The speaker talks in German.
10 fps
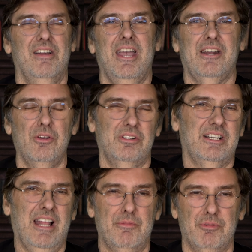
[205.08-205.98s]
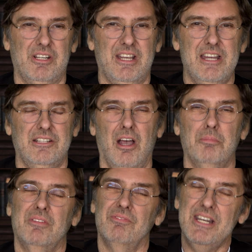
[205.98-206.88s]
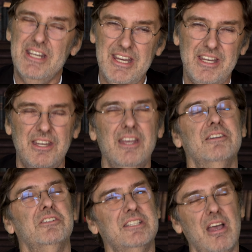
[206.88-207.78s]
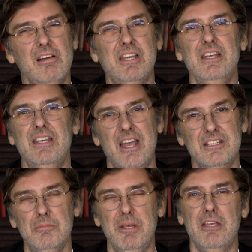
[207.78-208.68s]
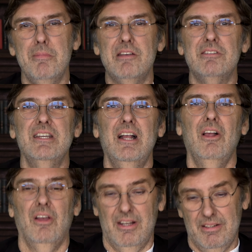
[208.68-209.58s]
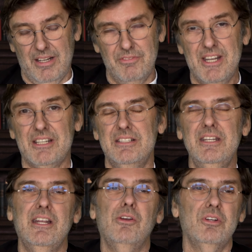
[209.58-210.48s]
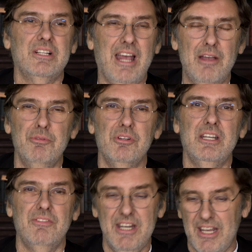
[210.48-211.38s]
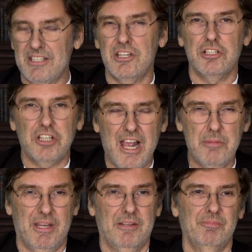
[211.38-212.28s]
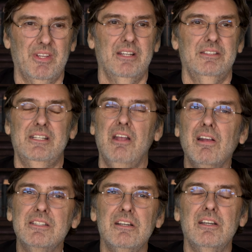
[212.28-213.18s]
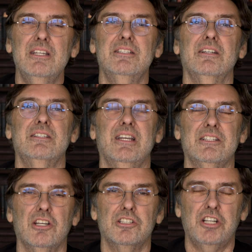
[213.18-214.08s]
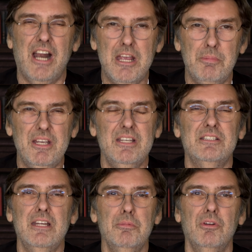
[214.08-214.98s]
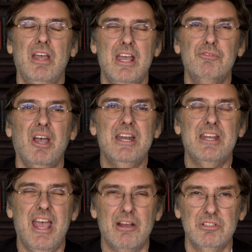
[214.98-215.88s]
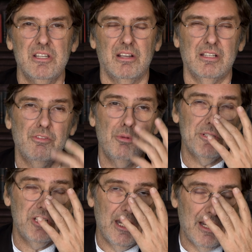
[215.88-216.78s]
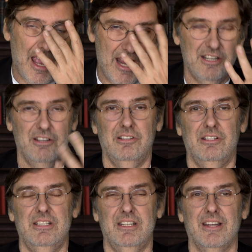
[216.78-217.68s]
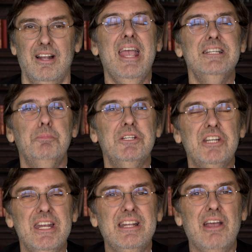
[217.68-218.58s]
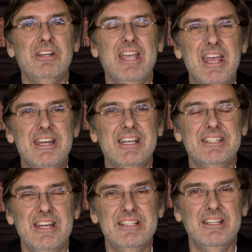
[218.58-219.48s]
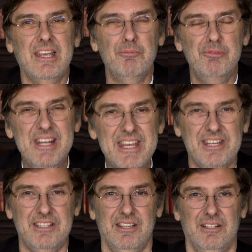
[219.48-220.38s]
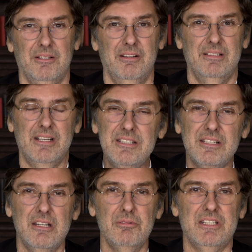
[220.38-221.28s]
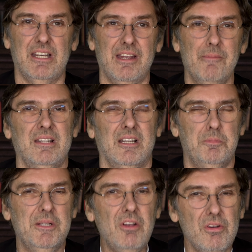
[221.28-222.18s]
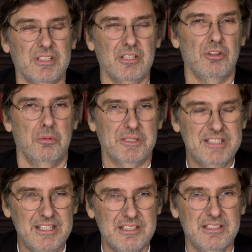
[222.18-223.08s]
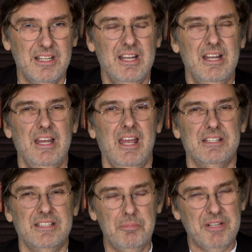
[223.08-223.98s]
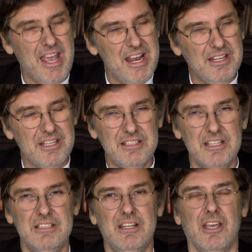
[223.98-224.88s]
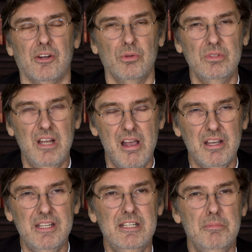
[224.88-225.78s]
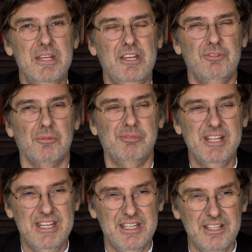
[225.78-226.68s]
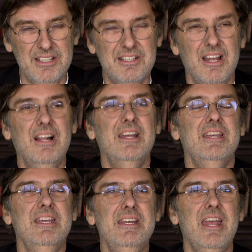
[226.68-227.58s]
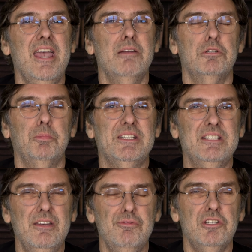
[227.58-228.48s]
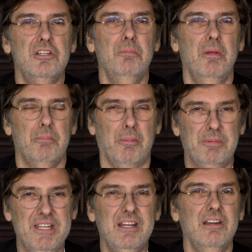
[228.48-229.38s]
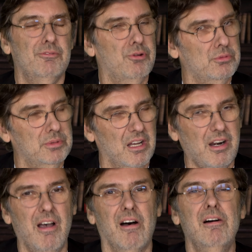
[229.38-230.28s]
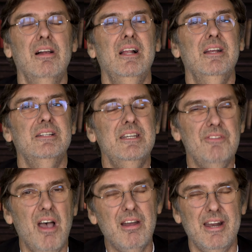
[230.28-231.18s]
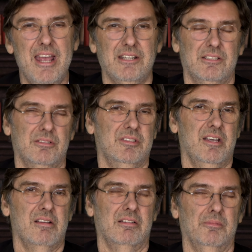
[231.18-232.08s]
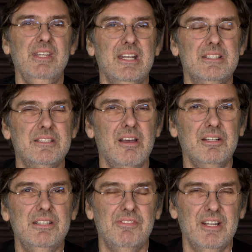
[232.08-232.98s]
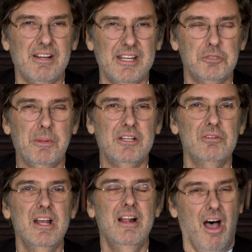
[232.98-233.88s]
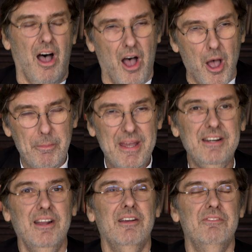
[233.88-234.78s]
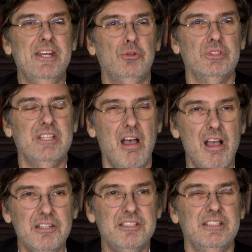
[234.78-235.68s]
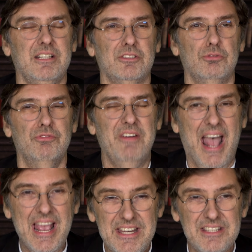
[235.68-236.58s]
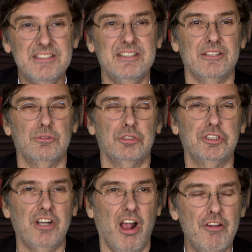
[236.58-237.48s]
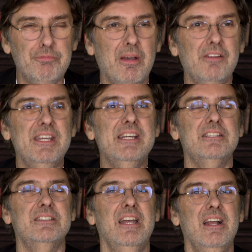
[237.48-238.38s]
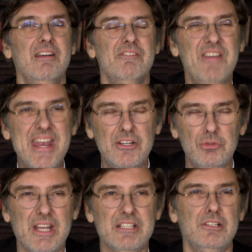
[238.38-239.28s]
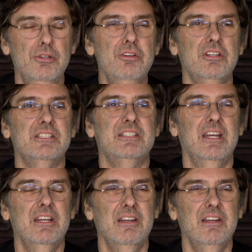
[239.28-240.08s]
erhöhte Glaubwürdigkeit haben. Wenn ich sage, ich heiße Mickey Mouse, dann wird es nicht erhöht glaubwürdig, wenn ich es schreibe. Die Tatsache ist, dass ich es schreibe, ist immer noch einfach eine Aussage. Dafür bestehen keine Garantien. Es besteht auch keine gesetzliche Pflicht. Das ist das Lustige. Das bedeutet, übersetzt, es gibt keine gesetzliche Grundlage, die mich verpflichtet, in einem spezifischen Papier, Formular A, die Wahrheit zu sagen. Jetzt sagt die Rechtsprechung, aber wenn du sagst, dass du weißt, dass du strafbar wirst, wenn du jetzt lügst,